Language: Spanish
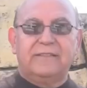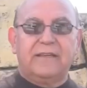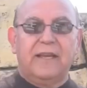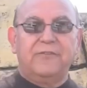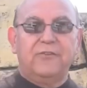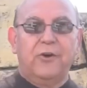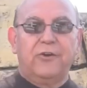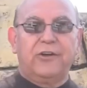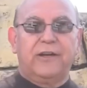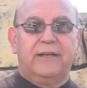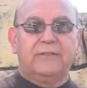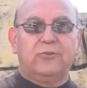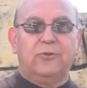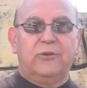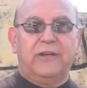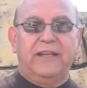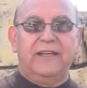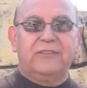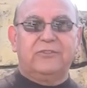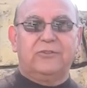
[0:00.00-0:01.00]
Señor
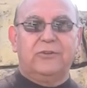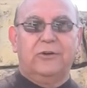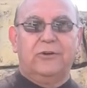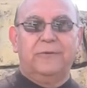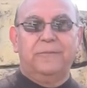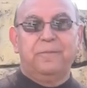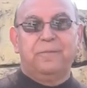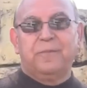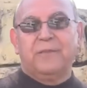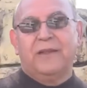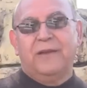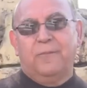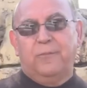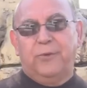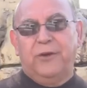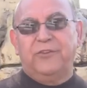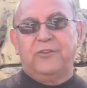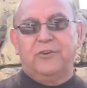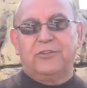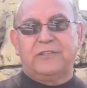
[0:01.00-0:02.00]
Jesucristo
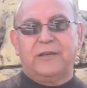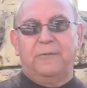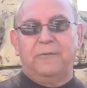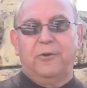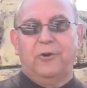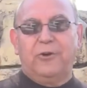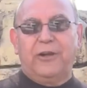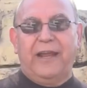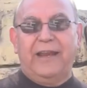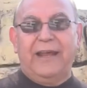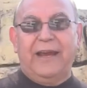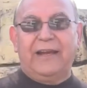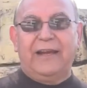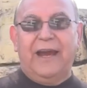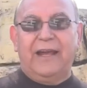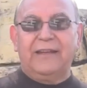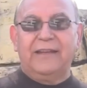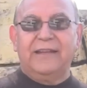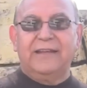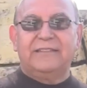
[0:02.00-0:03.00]
pues nos habló que la
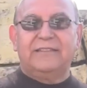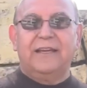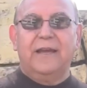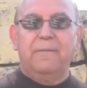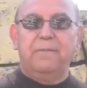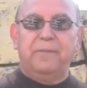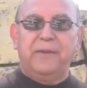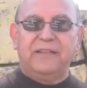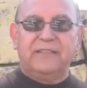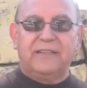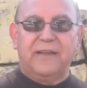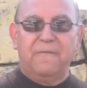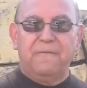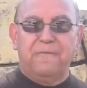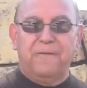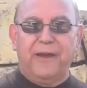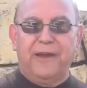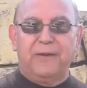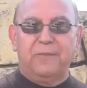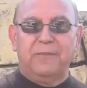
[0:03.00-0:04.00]
carne siempre está
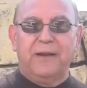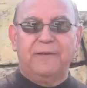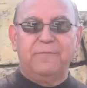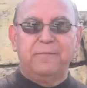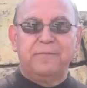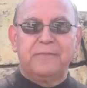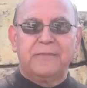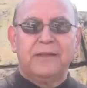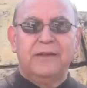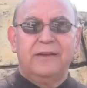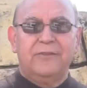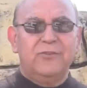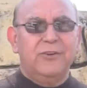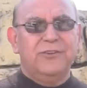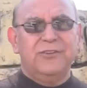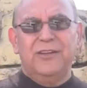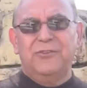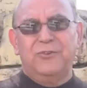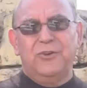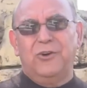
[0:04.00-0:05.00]
enferma.
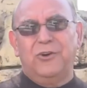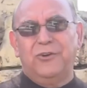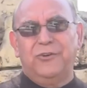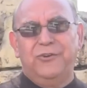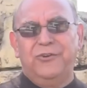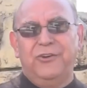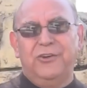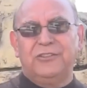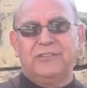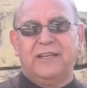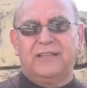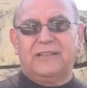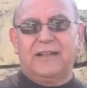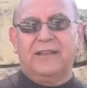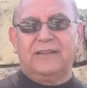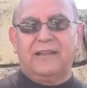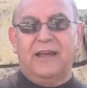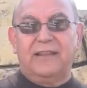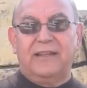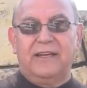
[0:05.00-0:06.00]
Entonces no, no se
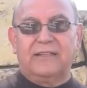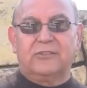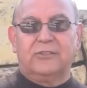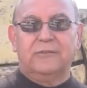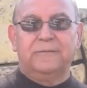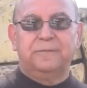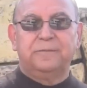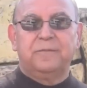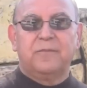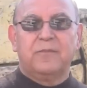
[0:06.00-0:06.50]
trata de eso.